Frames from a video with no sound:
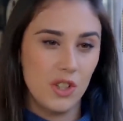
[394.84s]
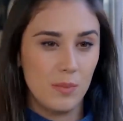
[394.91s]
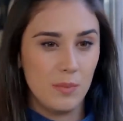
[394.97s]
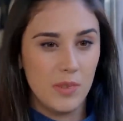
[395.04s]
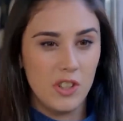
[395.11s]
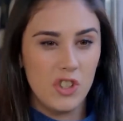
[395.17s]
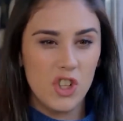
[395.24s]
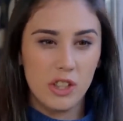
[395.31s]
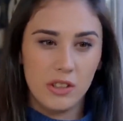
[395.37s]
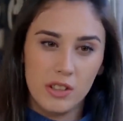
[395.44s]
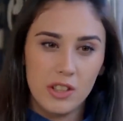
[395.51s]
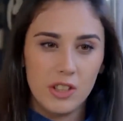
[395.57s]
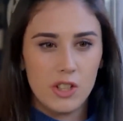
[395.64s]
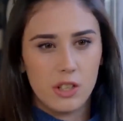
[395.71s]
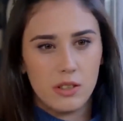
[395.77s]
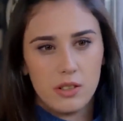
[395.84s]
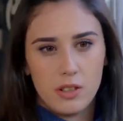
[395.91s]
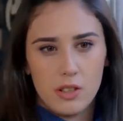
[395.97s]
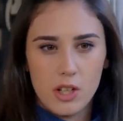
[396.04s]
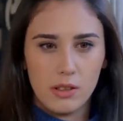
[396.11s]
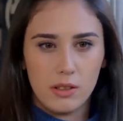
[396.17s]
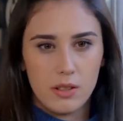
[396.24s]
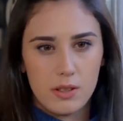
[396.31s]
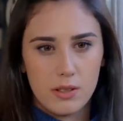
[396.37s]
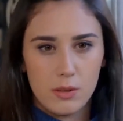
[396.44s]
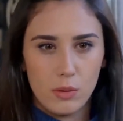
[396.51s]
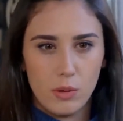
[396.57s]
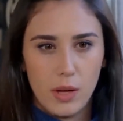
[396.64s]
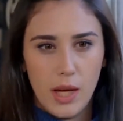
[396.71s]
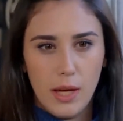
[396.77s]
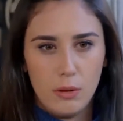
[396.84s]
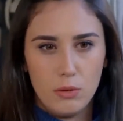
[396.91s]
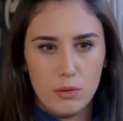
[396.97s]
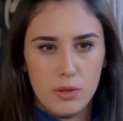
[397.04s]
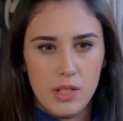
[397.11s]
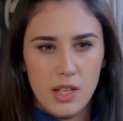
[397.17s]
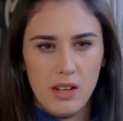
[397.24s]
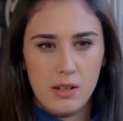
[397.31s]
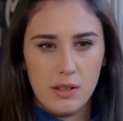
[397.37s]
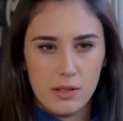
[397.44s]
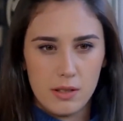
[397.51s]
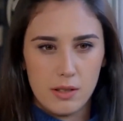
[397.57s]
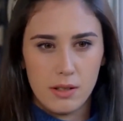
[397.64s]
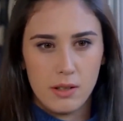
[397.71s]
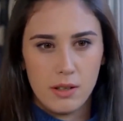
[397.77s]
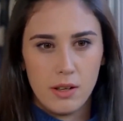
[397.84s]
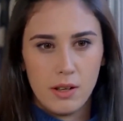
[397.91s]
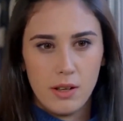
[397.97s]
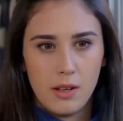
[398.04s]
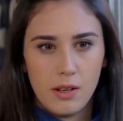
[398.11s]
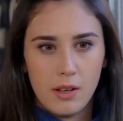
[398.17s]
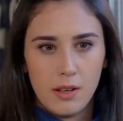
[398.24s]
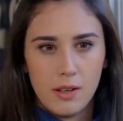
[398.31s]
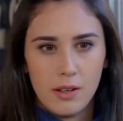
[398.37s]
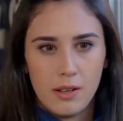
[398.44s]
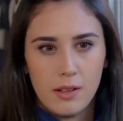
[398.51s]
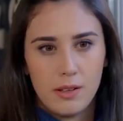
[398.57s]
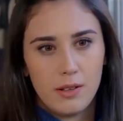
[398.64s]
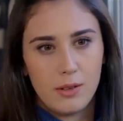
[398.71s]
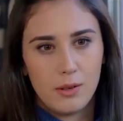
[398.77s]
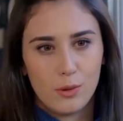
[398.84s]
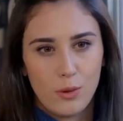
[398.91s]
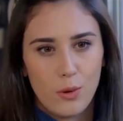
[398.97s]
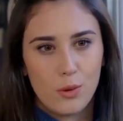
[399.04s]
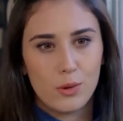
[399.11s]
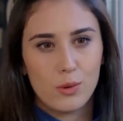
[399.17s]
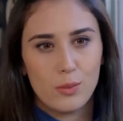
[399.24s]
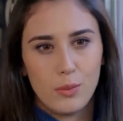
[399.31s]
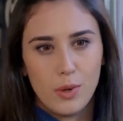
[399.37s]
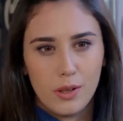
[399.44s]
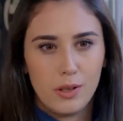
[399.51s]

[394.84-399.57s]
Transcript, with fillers: Şimdi çatır çatır çatlasın o Eylül zillisi. Görsün